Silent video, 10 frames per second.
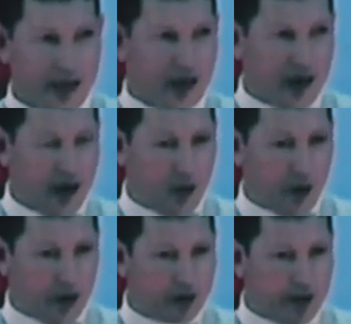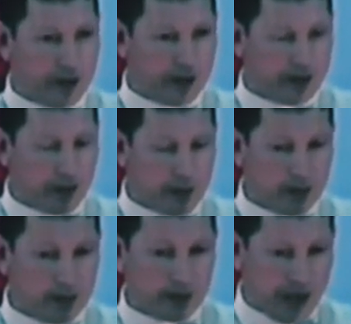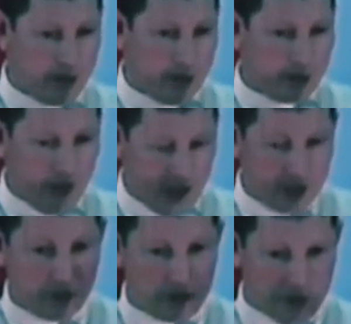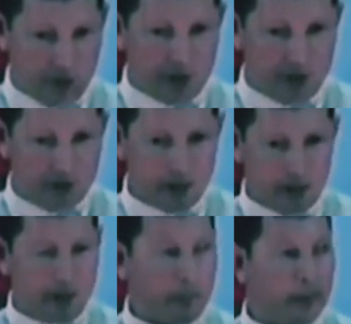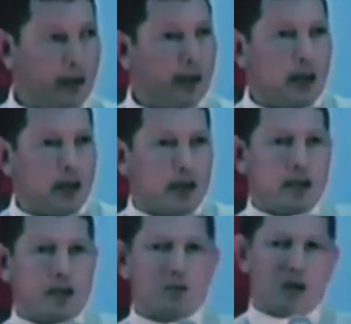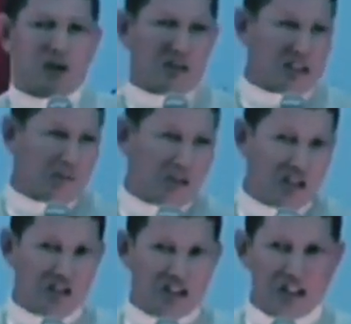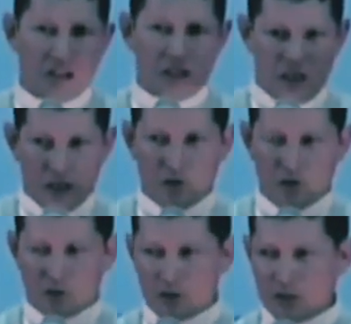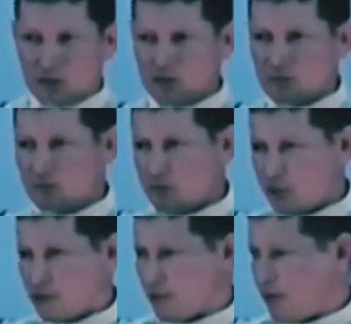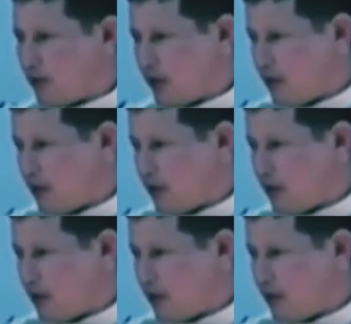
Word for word: Yo le dije, ah, bueno, está bien, está bien, unas terapias. Ah, listo, está bien, sí. Y bueno, esta medicinita. le dije, ah, bueno, está bien, listo.